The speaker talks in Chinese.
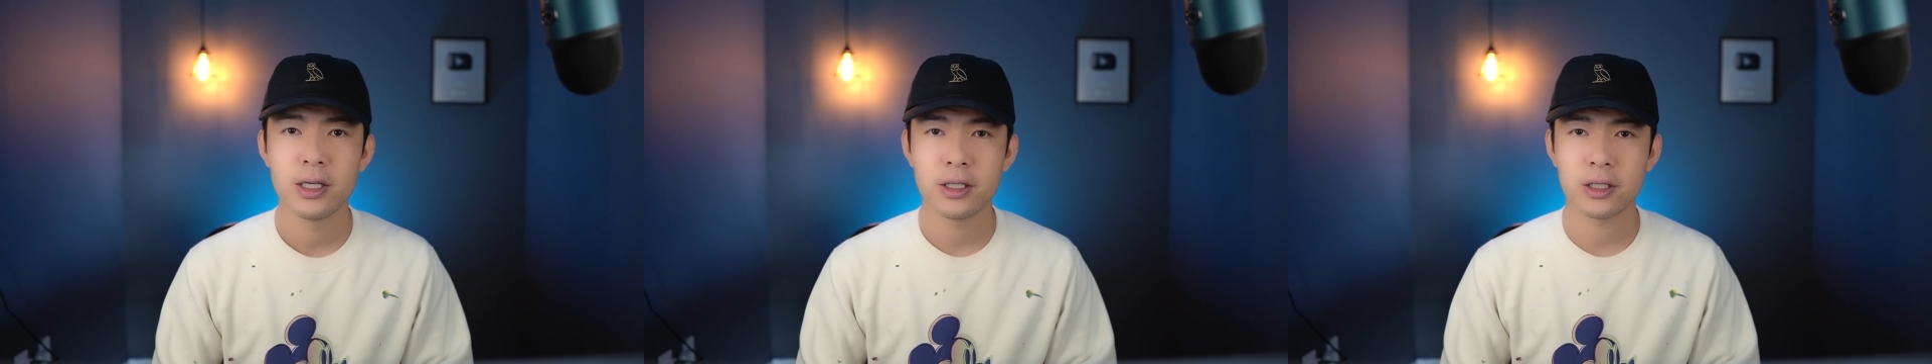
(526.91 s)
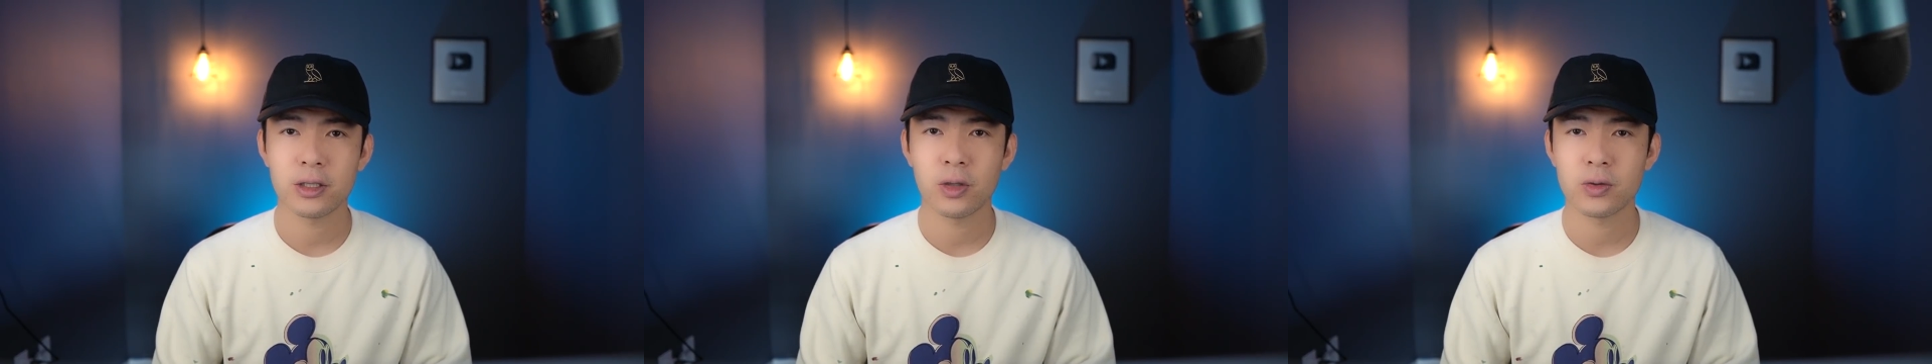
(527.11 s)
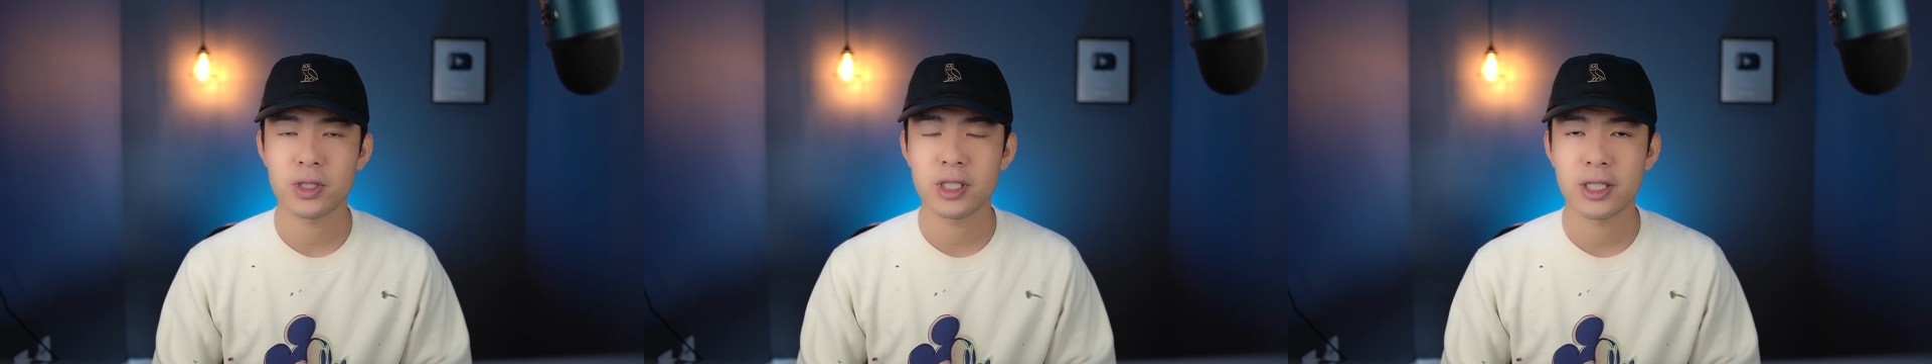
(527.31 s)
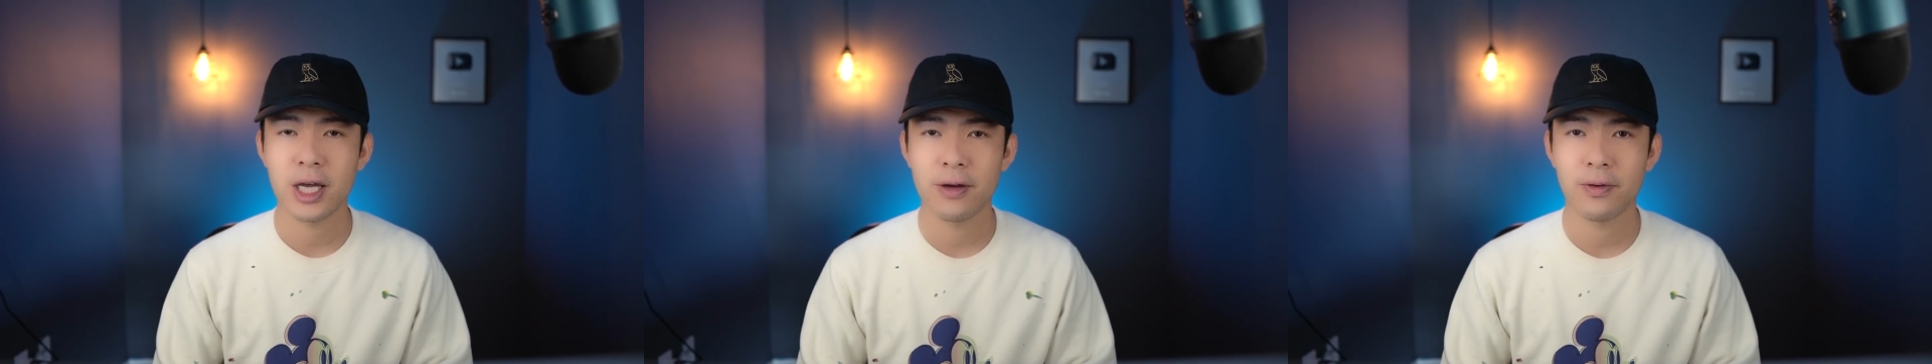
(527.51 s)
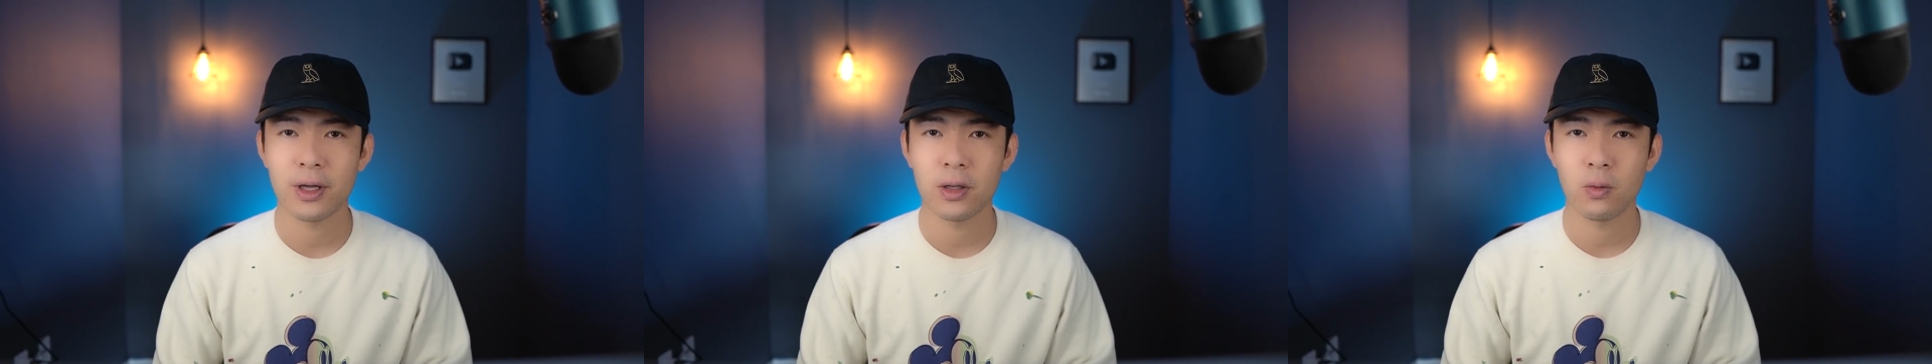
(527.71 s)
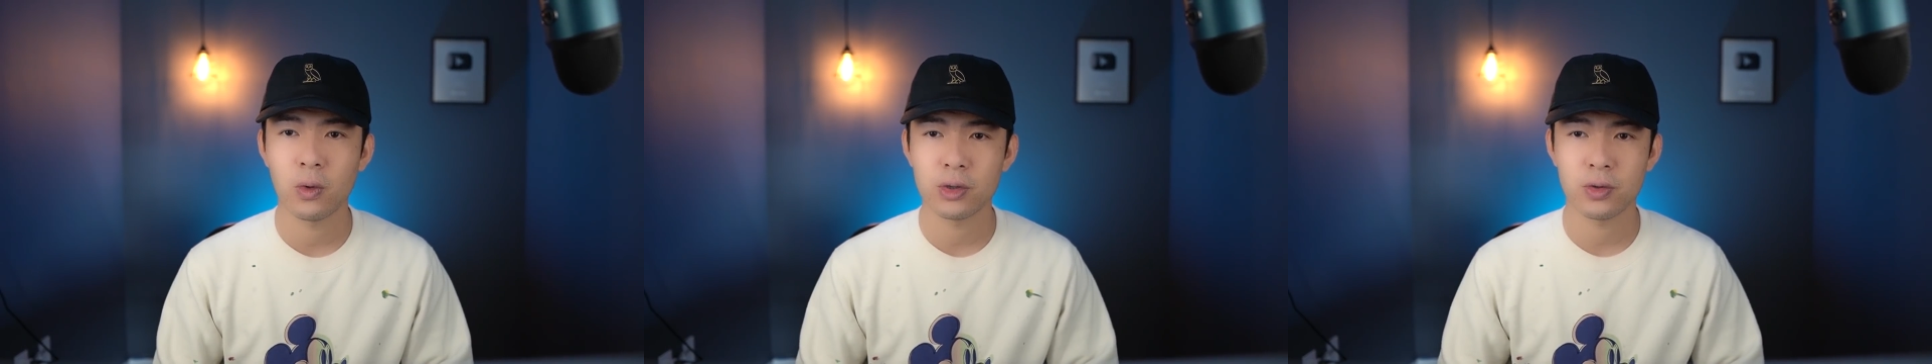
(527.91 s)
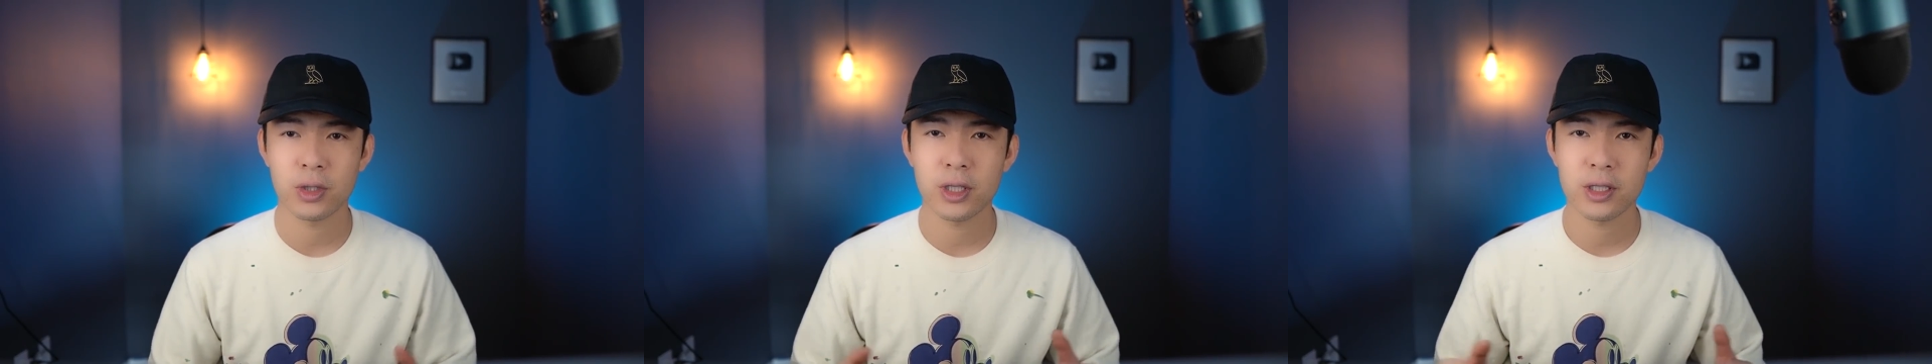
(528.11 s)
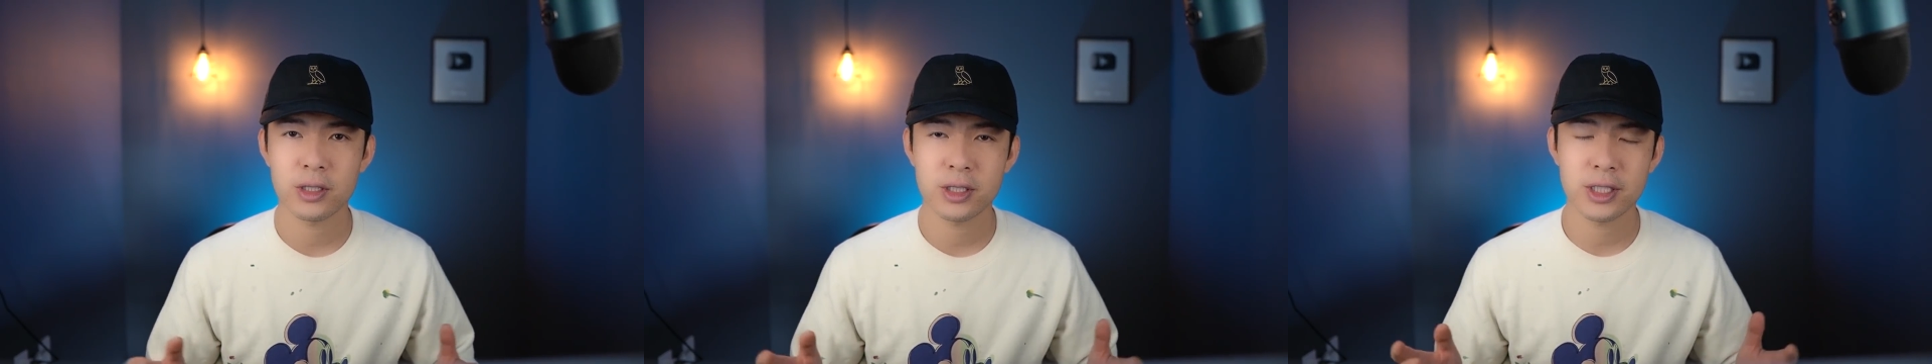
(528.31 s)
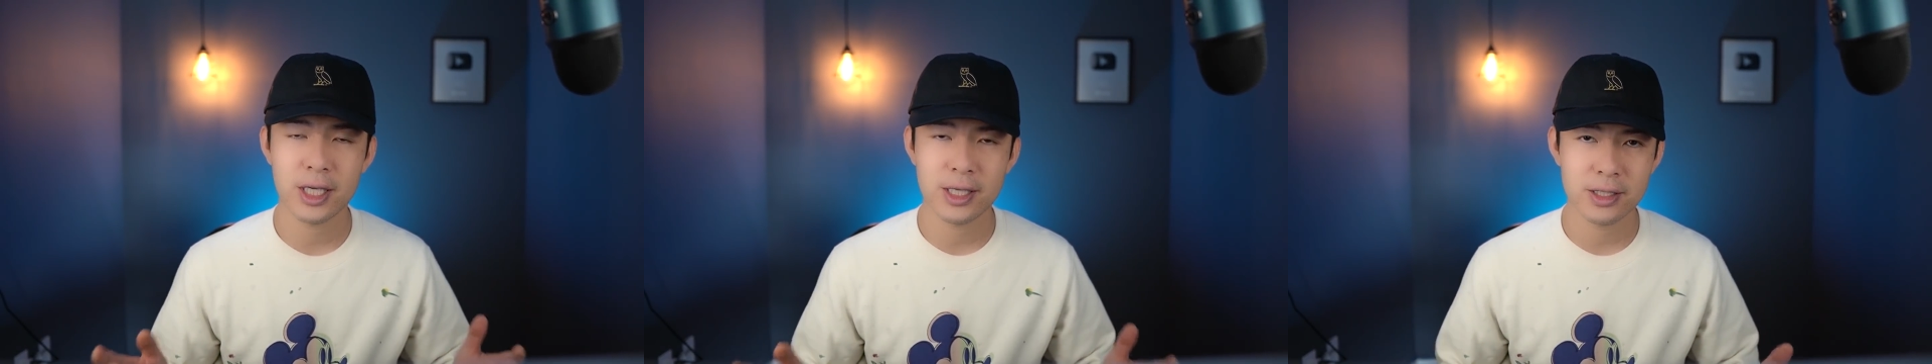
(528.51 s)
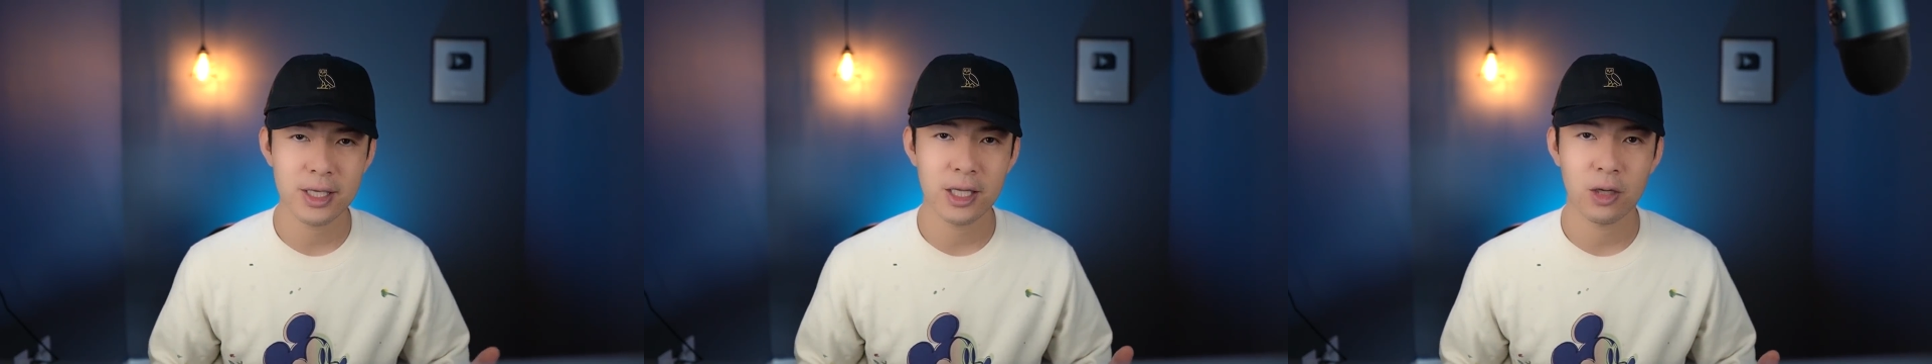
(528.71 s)
这个投资以太坊了，我觉得
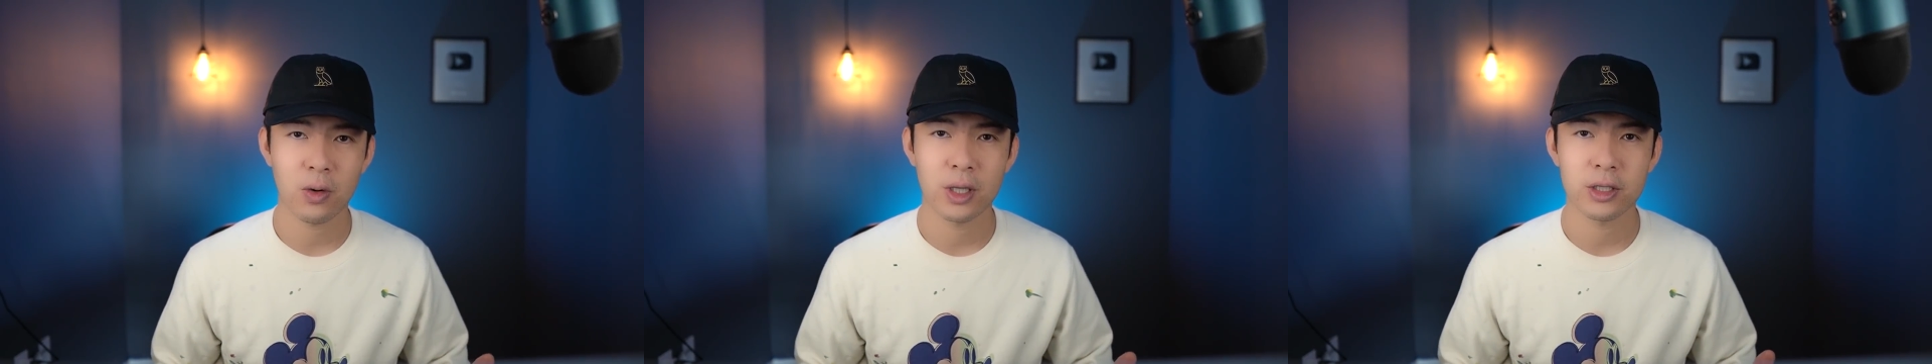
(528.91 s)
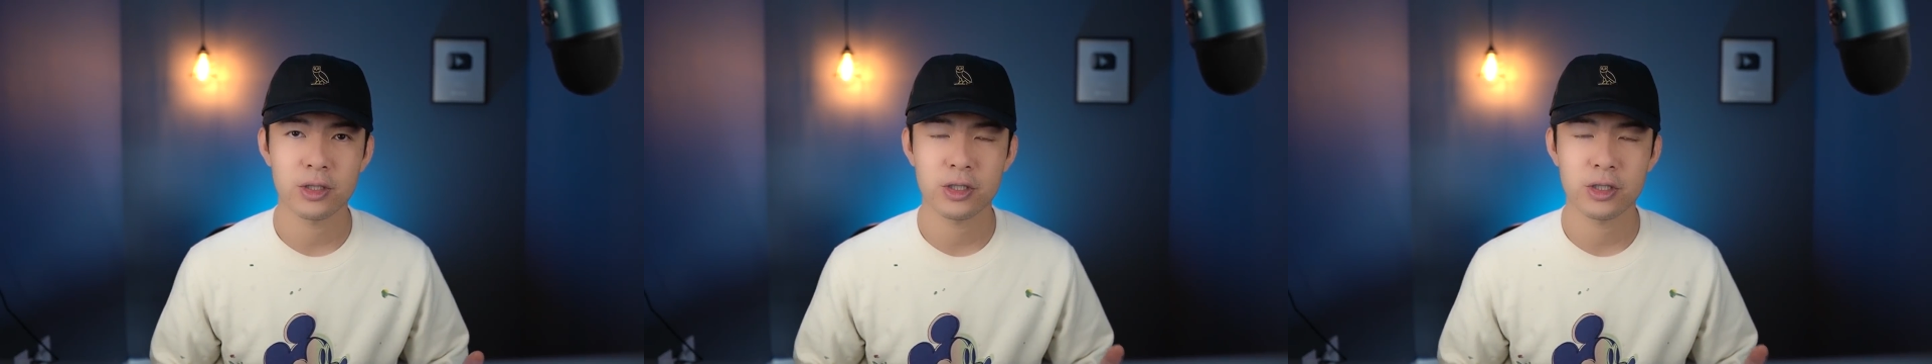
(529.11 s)
现在的话呢，